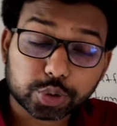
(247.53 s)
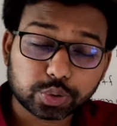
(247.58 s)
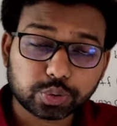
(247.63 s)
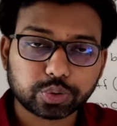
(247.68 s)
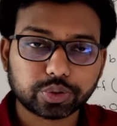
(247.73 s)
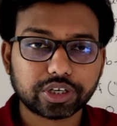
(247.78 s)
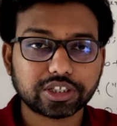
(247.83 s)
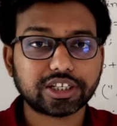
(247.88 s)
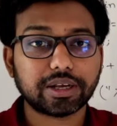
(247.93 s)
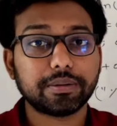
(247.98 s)
এক শুরু
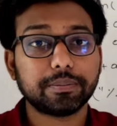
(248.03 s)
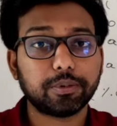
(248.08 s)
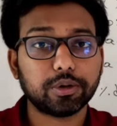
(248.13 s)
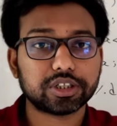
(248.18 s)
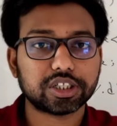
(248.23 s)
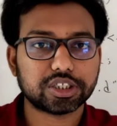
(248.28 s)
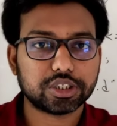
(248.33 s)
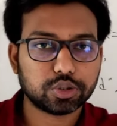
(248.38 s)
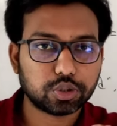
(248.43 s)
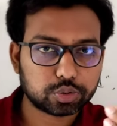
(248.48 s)
করে আমি
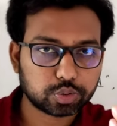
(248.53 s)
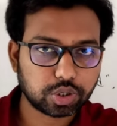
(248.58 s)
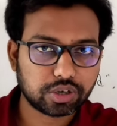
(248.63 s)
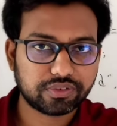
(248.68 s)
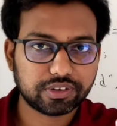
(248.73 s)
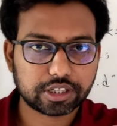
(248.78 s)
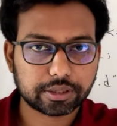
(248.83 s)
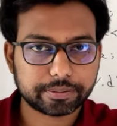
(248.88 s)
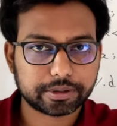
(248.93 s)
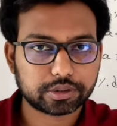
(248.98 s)
বলতেছি নোট
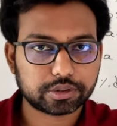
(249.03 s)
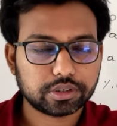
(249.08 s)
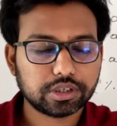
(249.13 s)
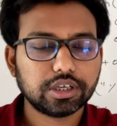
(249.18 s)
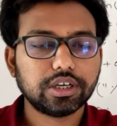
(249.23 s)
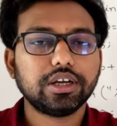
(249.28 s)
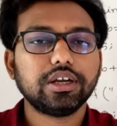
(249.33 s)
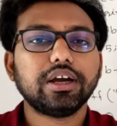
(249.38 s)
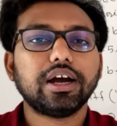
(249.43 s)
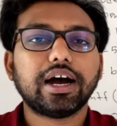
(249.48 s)
করে ফেলতে পারো
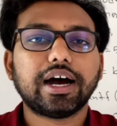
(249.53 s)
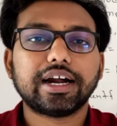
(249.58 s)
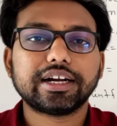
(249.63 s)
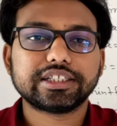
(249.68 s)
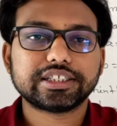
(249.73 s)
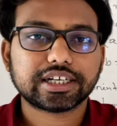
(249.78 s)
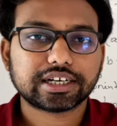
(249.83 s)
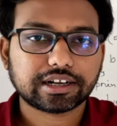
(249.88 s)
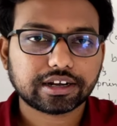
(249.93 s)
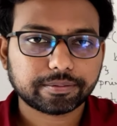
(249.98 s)

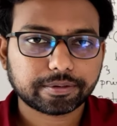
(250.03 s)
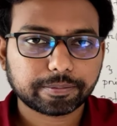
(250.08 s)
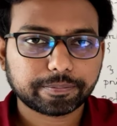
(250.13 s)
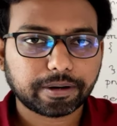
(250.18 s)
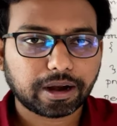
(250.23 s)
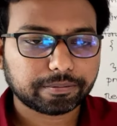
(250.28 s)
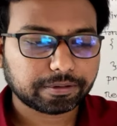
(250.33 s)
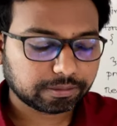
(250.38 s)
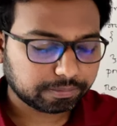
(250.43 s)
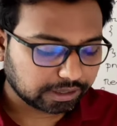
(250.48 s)
আর যারা আমার
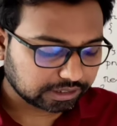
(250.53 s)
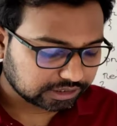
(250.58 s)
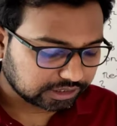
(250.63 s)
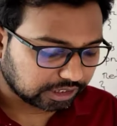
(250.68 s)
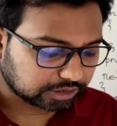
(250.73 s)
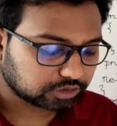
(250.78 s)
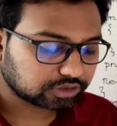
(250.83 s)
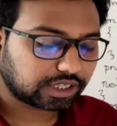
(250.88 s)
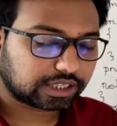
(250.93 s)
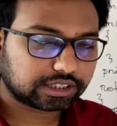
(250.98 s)
প্রাইভেট
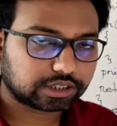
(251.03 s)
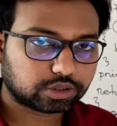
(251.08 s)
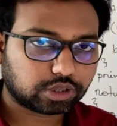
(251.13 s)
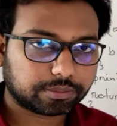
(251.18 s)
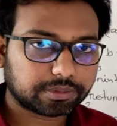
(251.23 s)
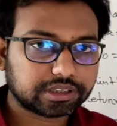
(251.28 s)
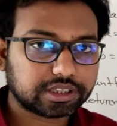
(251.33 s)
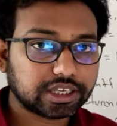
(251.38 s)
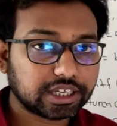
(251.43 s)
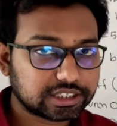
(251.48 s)
ব্যাচে আছো তাদের
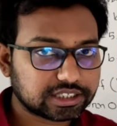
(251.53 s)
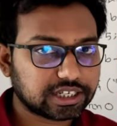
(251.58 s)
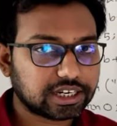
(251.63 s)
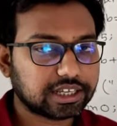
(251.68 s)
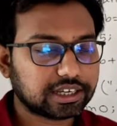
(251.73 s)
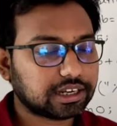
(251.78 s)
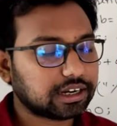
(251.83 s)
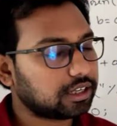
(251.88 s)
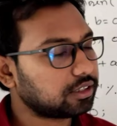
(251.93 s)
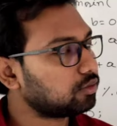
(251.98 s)
তো আমি দিয়েছি
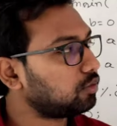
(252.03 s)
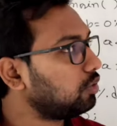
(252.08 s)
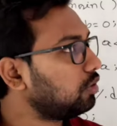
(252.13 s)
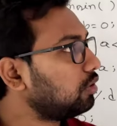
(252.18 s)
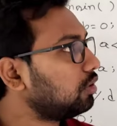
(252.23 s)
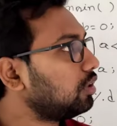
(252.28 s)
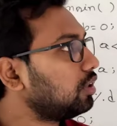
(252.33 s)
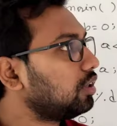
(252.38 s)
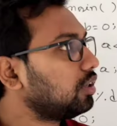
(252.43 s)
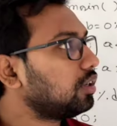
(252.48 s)
এই ক্লাসগুলো